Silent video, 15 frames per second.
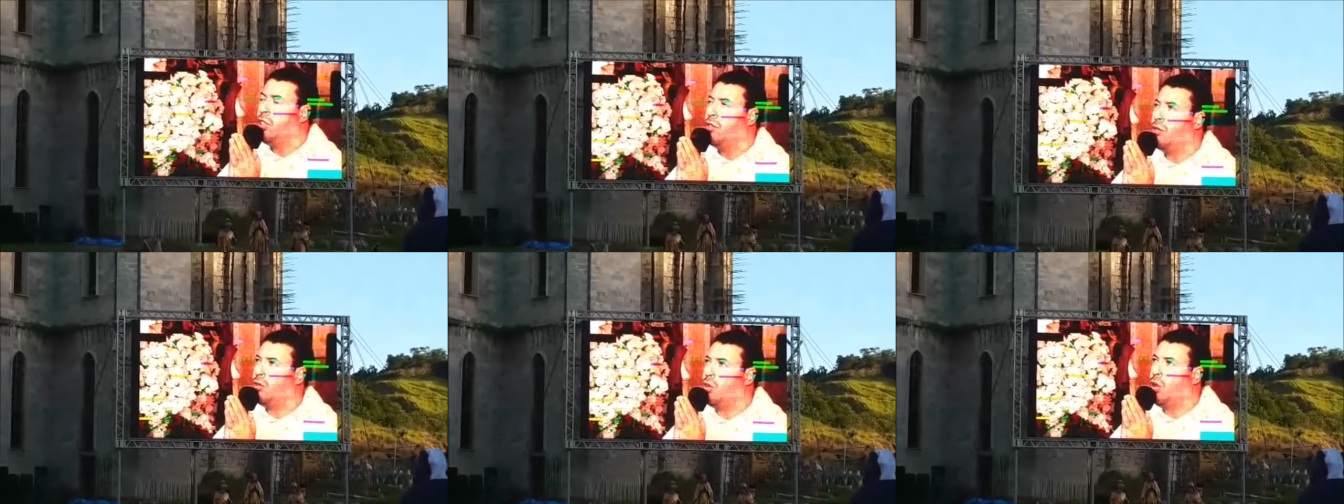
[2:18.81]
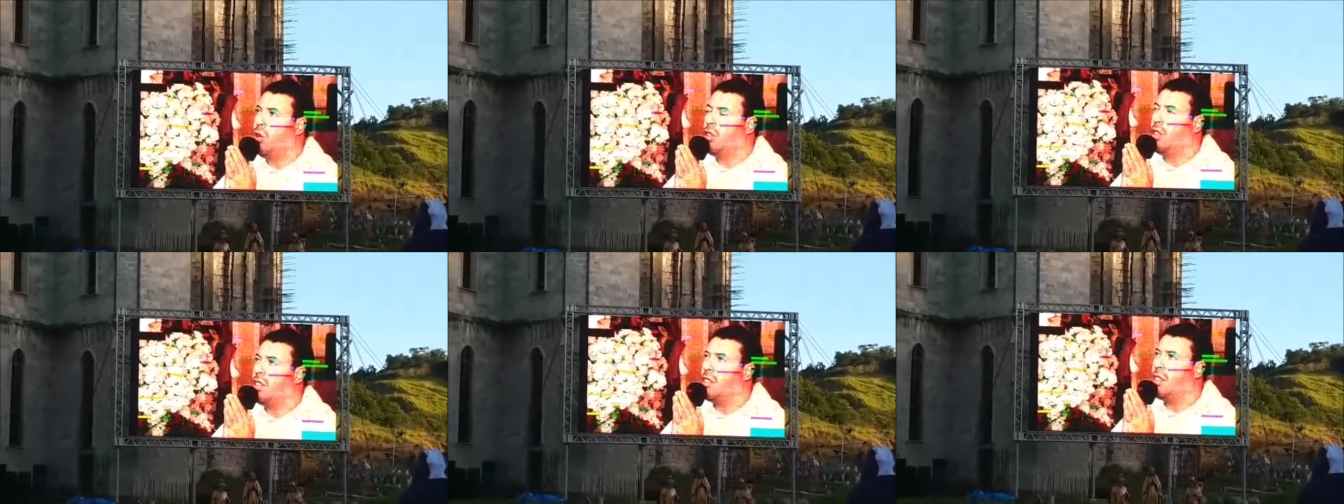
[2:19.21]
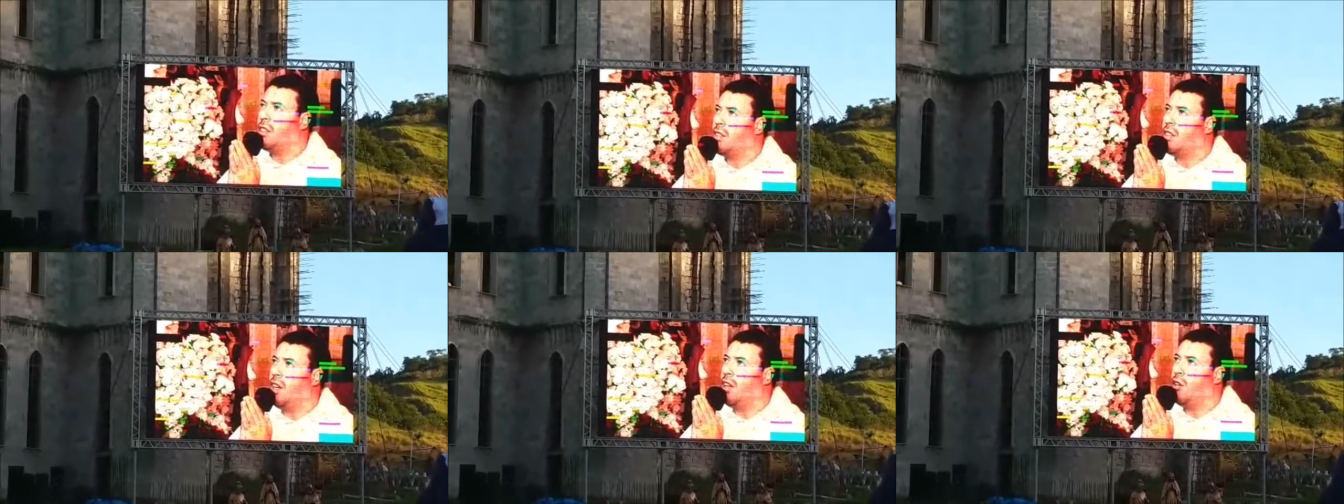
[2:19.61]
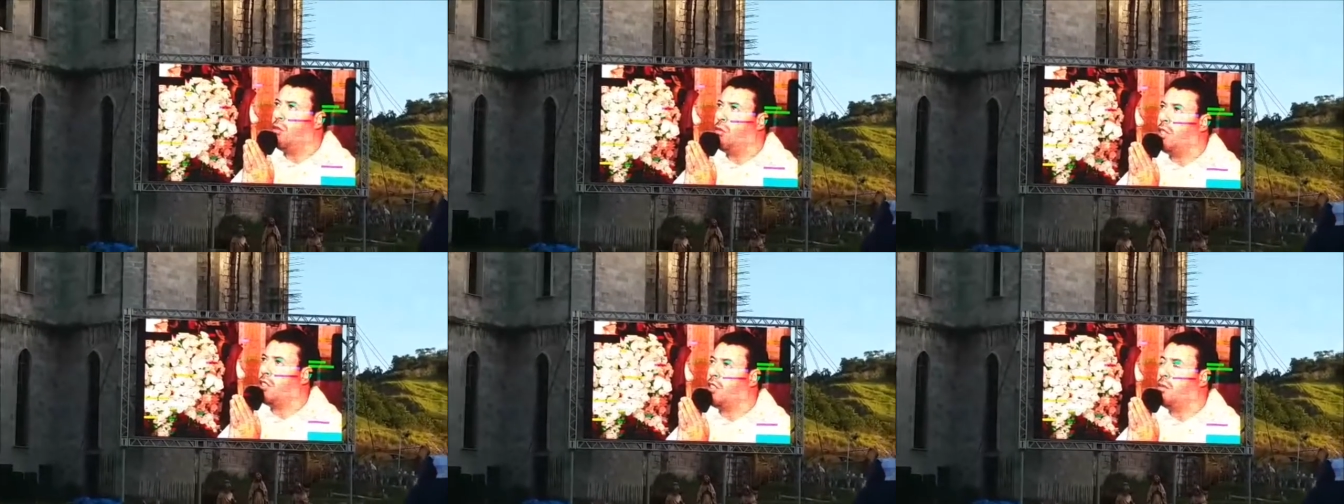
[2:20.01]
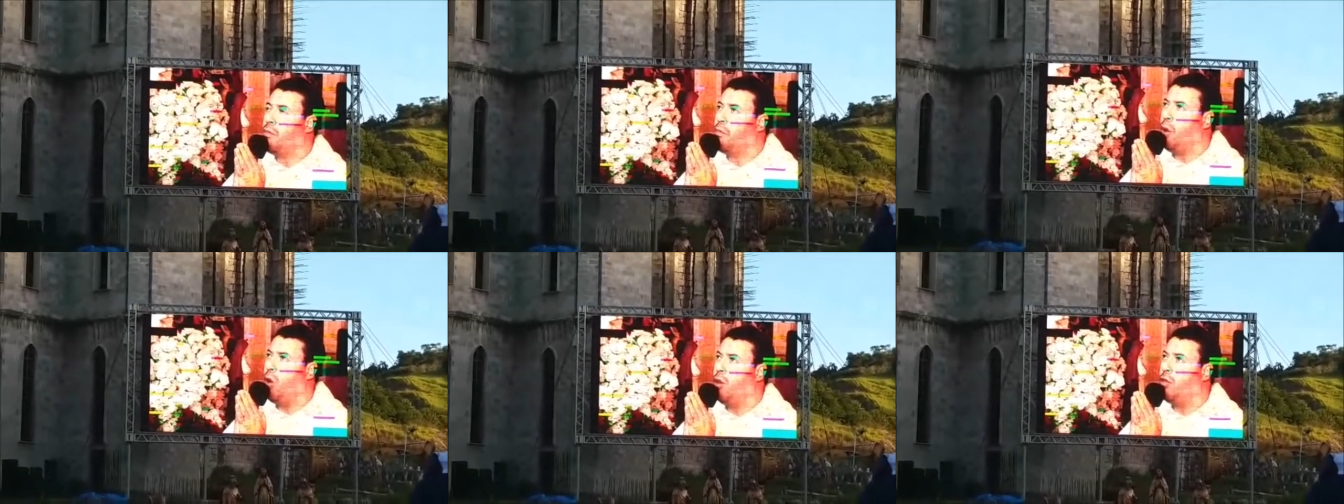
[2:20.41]
de todas as almas e
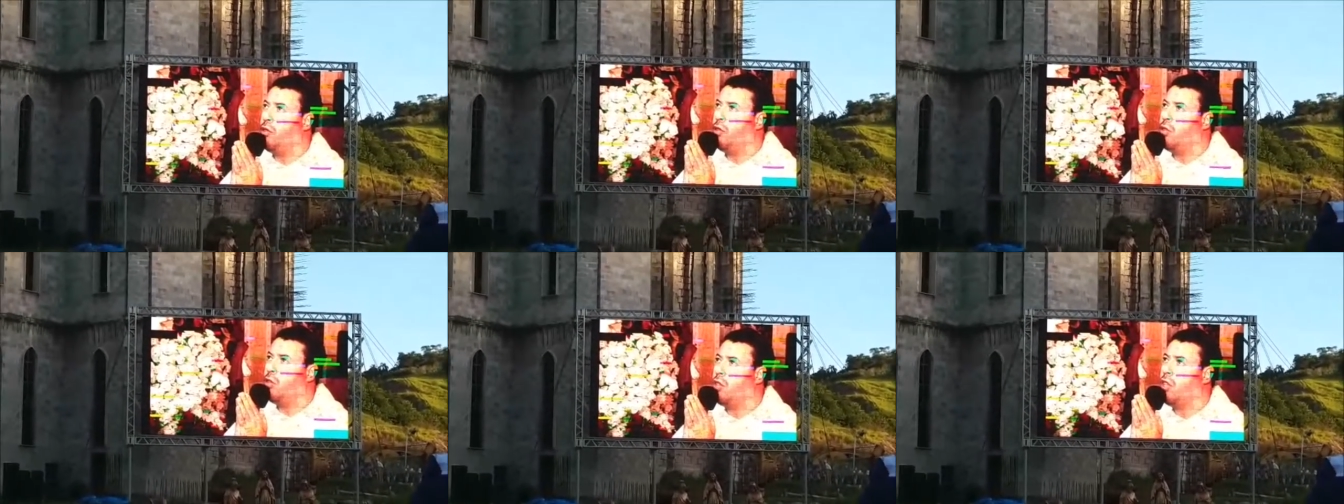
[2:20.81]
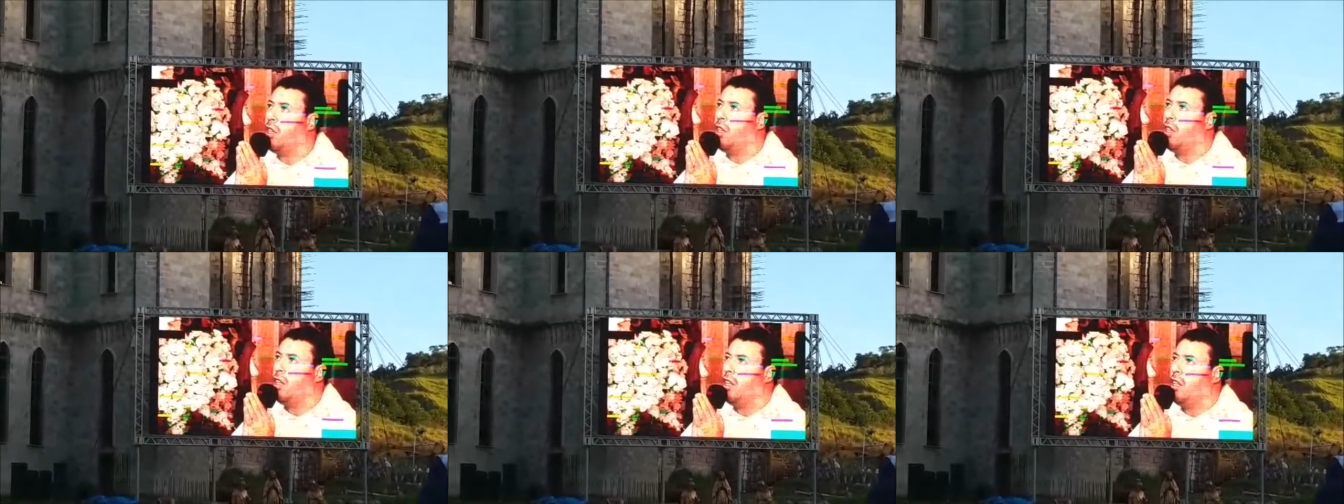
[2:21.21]
povos,